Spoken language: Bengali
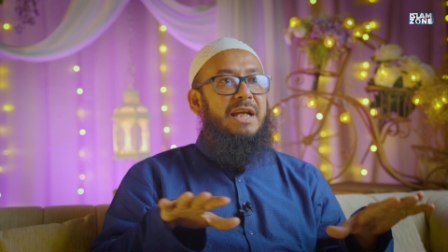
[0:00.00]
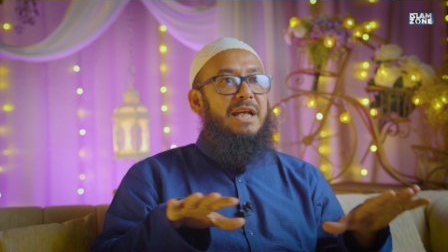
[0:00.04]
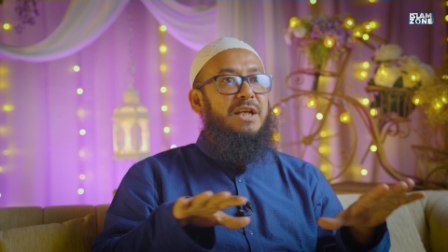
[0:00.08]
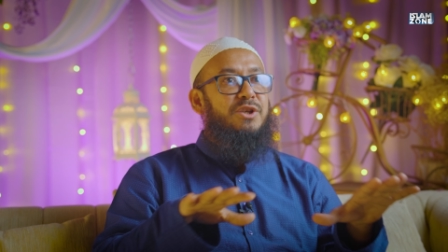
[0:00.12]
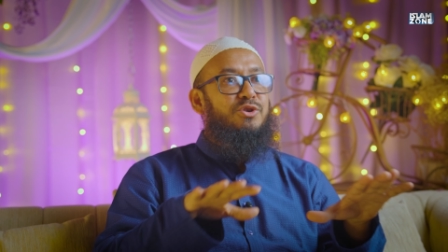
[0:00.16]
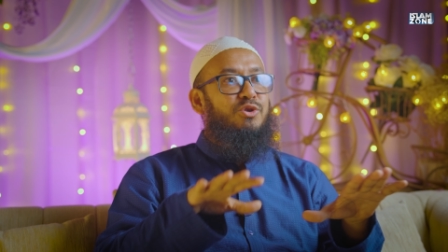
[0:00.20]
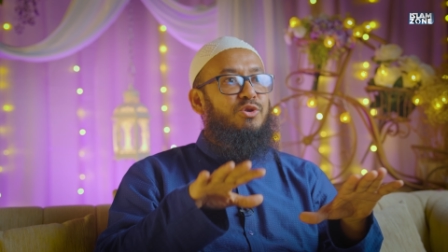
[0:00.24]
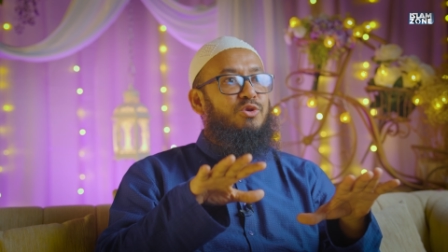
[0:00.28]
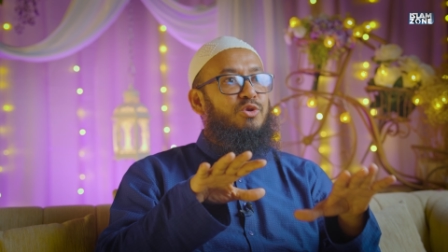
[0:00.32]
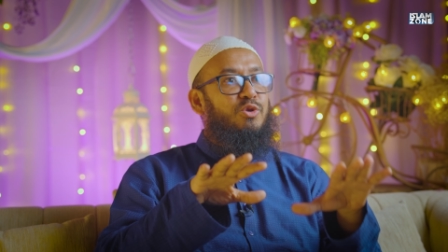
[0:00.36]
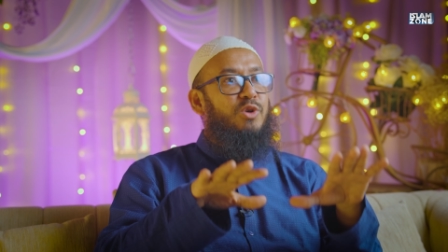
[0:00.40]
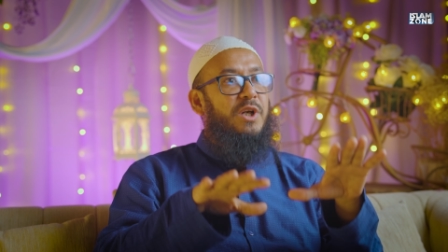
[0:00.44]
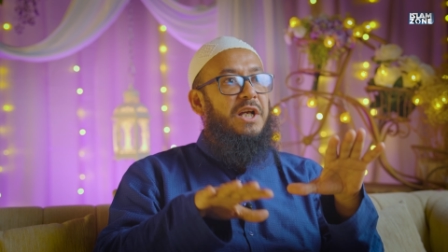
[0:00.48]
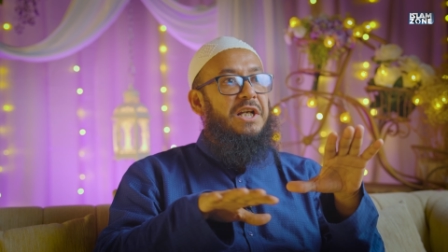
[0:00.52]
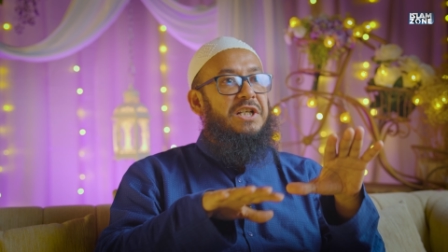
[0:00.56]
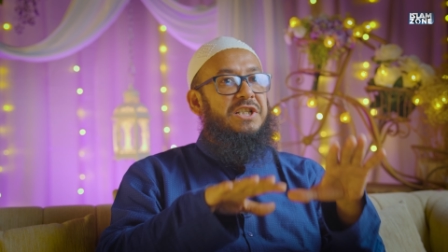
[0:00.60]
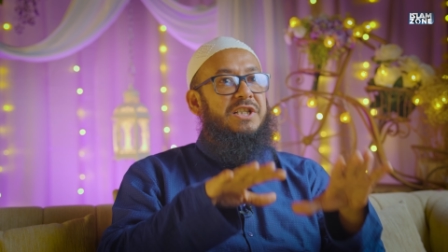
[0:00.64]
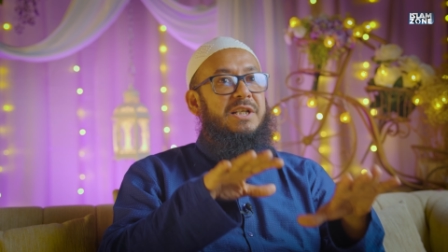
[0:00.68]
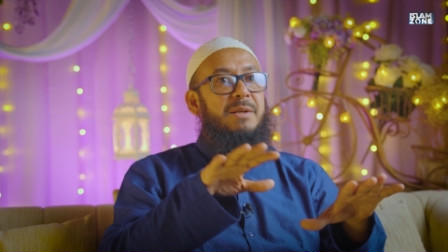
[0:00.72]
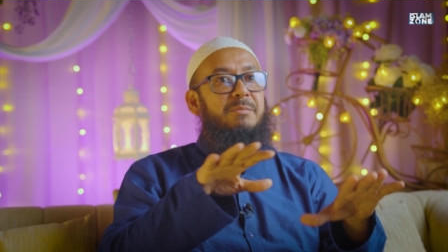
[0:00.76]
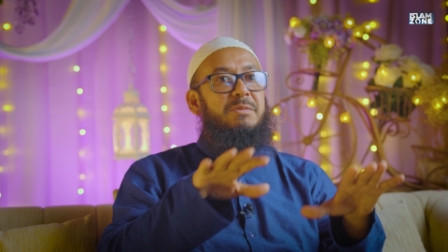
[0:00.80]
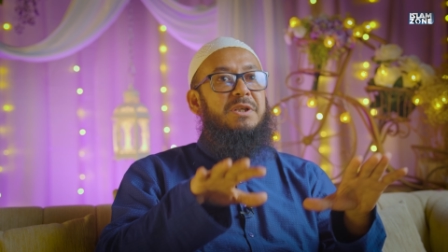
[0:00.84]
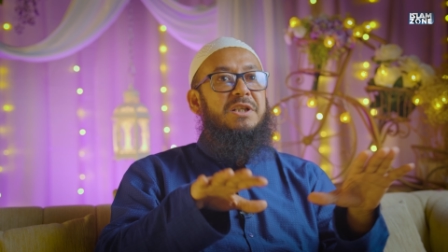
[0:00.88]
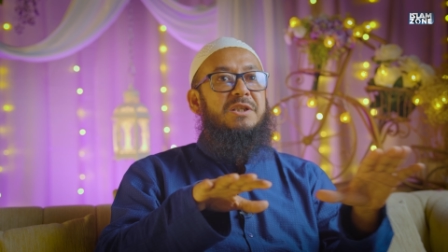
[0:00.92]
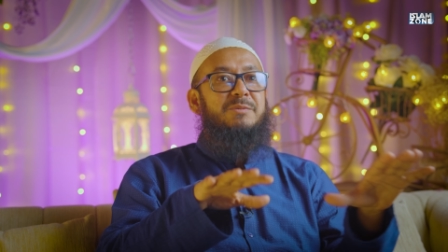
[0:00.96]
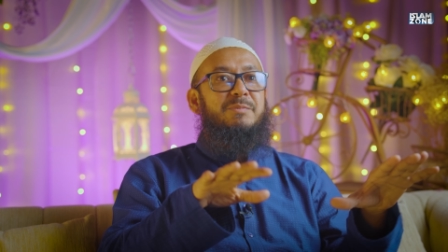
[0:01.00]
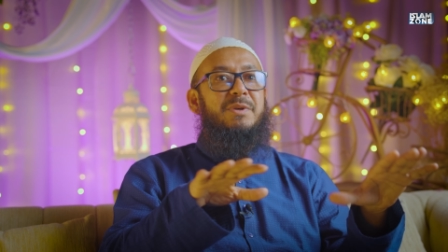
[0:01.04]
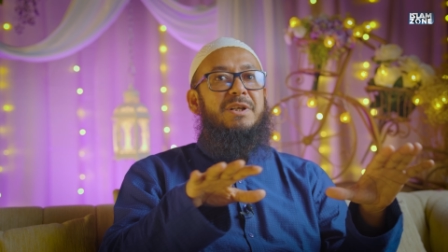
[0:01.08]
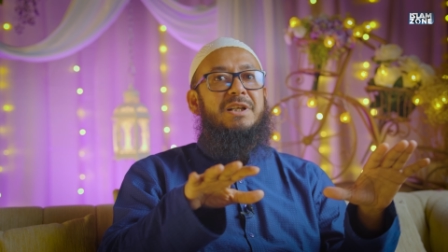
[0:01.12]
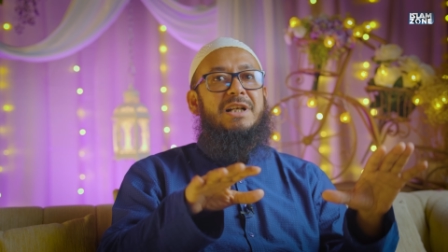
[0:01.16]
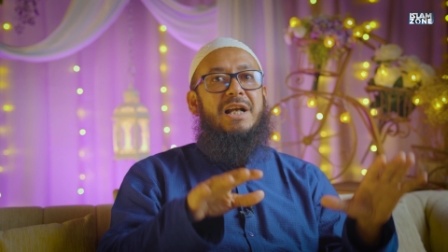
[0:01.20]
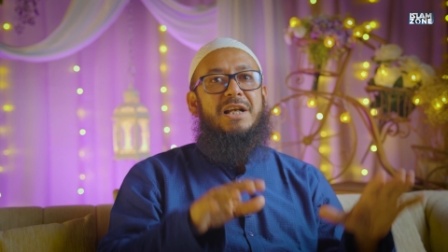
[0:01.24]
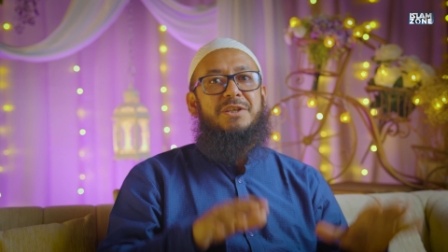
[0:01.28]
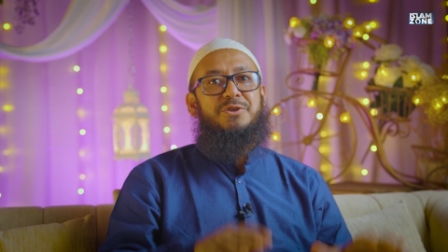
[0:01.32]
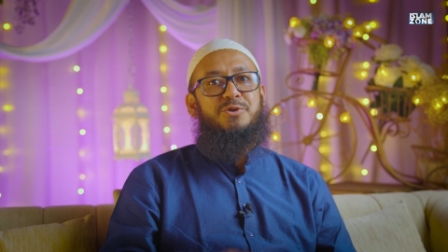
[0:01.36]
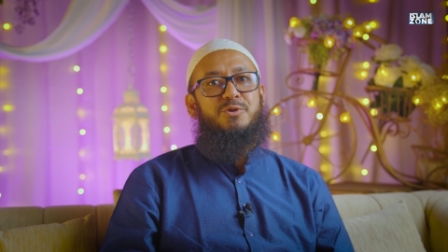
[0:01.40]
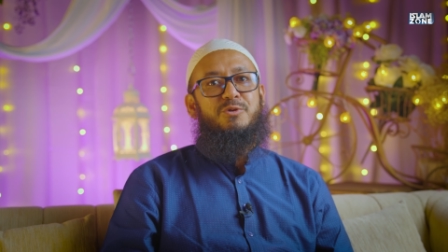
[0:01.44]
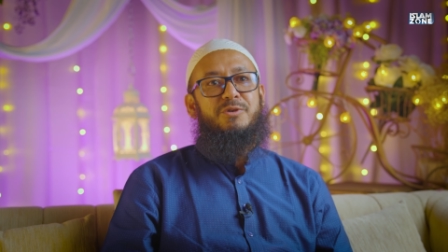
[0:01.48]
এই জন্য এস্টাবলিশমেন্ট
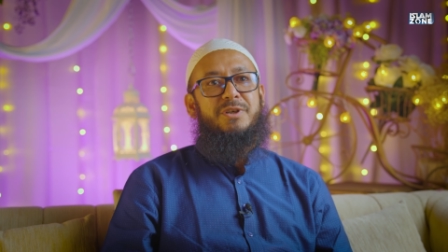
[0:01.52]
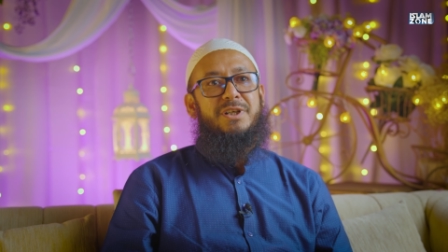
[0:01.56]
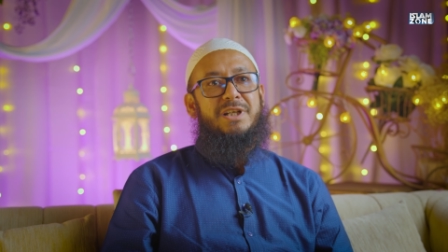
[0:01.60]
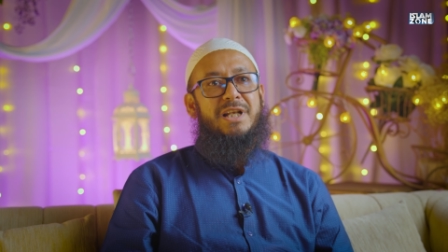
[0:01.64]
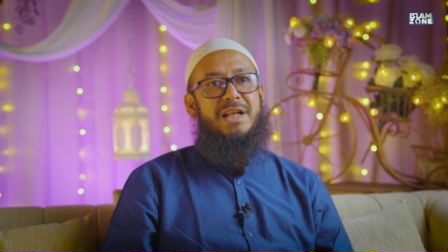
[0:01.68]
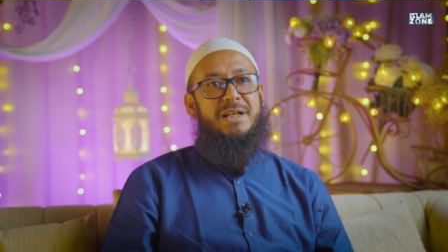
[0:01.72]
কাজ করে